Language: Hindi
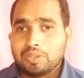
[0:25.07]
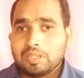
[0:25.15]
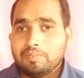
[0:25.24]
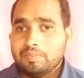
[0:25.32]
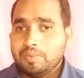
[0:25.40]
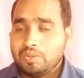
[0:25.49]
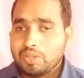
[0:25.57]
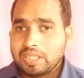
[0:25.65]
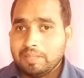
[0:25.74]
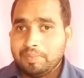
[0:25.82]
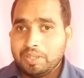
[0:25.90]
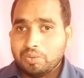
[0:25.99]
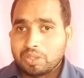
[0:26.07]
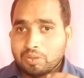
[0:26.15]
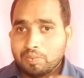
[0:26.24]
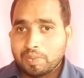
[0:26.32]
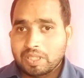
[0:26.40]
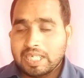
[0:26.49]
उस जो कि वीडियो
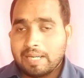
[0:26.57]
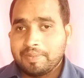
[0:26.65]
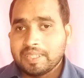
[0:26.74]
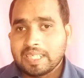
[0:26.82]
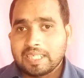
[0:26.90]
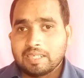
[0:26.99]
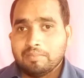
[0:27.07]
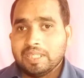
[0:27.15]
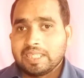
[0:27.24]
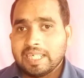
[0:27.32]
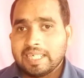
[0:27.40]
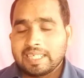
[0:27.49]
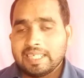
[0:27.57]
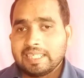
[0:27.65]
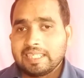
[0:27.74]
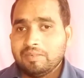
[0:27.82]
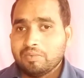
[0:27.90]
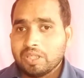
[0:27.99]
के ऊपर काफ़ी सारे कमेंट आ रहे
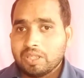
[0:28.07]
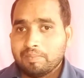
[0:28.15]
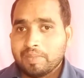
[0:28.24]
हैं कि वह